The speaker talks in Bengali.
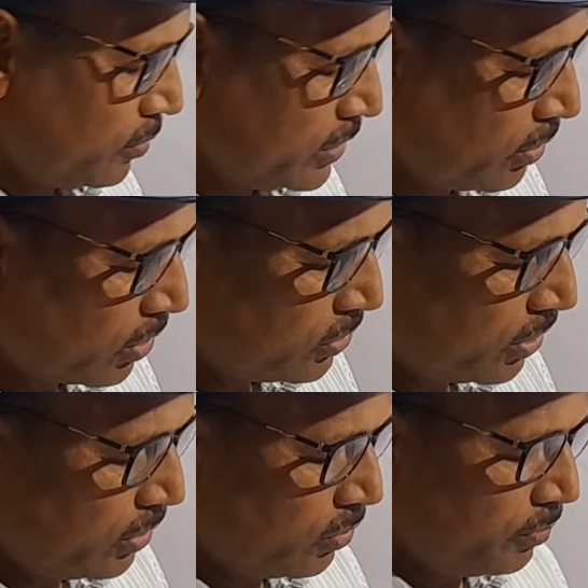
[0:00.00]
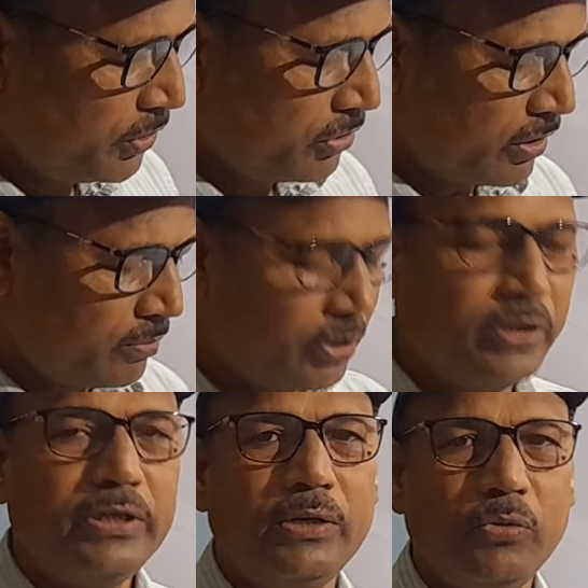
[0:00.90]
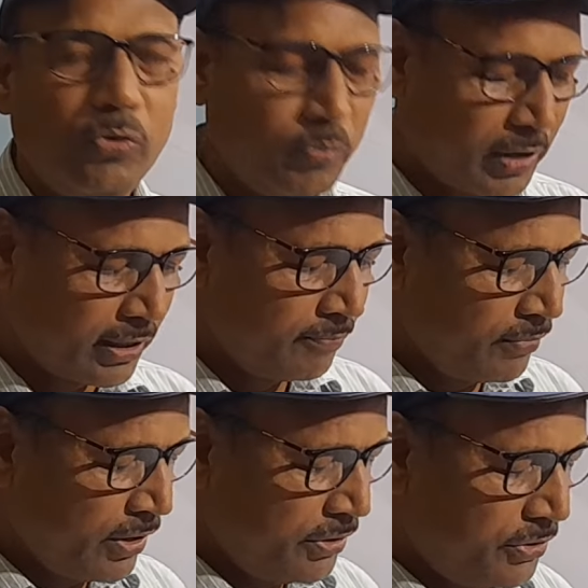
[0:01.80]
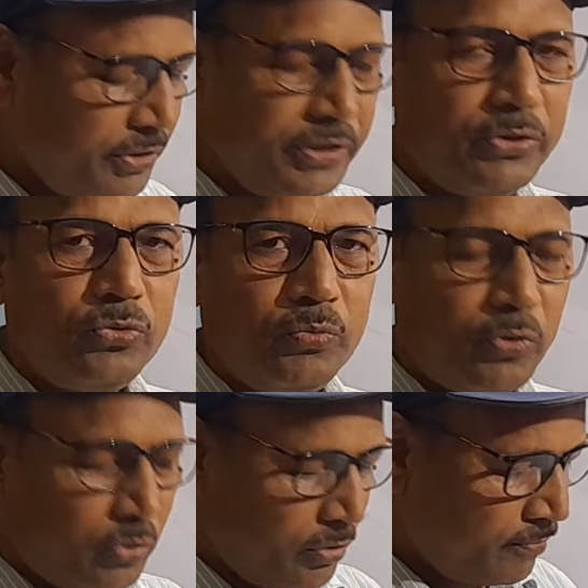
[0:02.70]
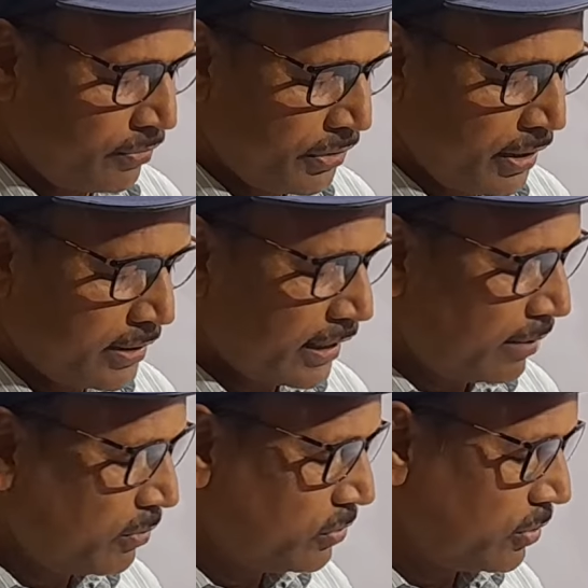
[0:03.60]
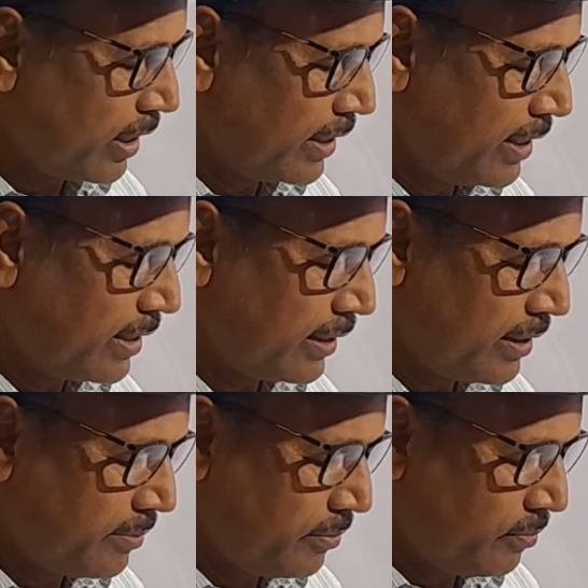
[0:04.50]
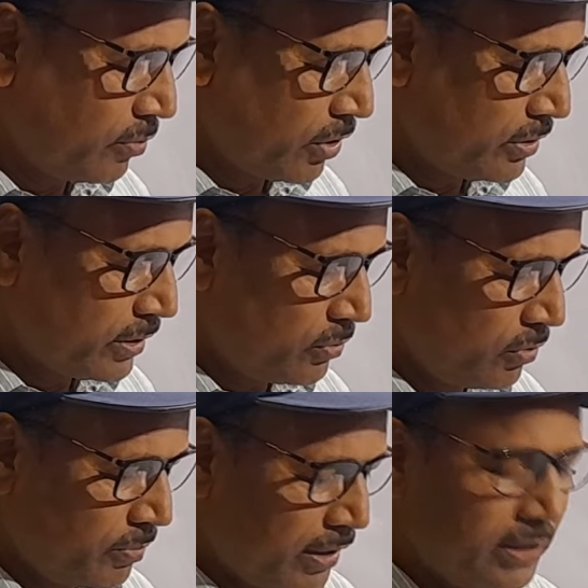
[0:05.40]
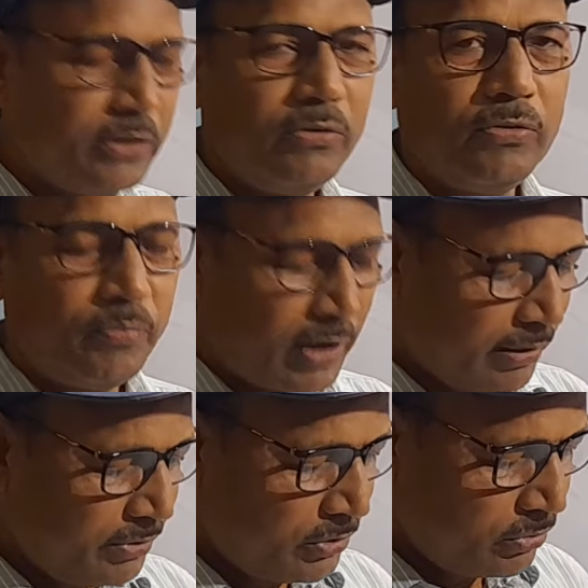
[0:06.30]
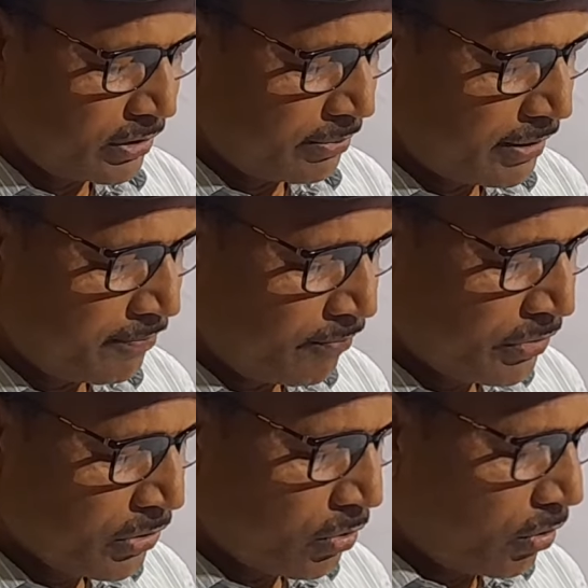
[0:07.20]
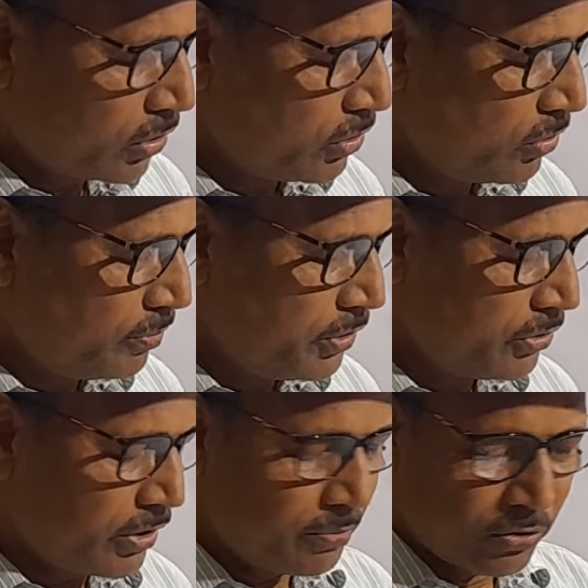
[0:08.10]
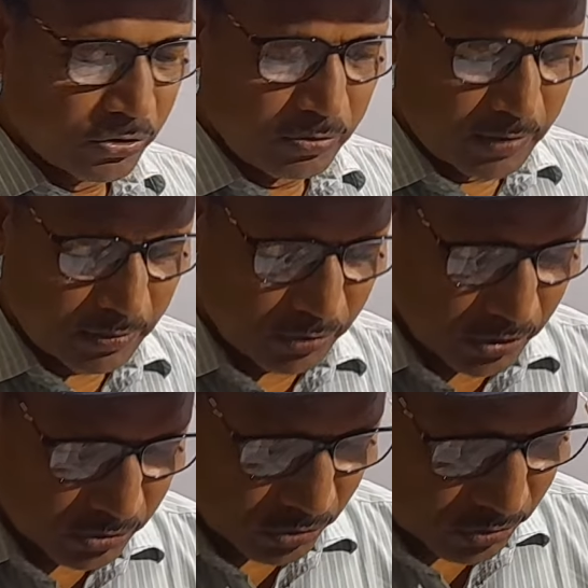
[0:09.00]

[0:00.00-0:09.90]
বলছে অজয় ও বিজয়ের বয়সের অনুপাত থ্রি ইস টু ফোর চার বছর আগে তাদের বয়সের অনুপাত ছিল ফাইভ ইস টু সেভেন অজয় ও বিজয়ের বর্তমান বয়স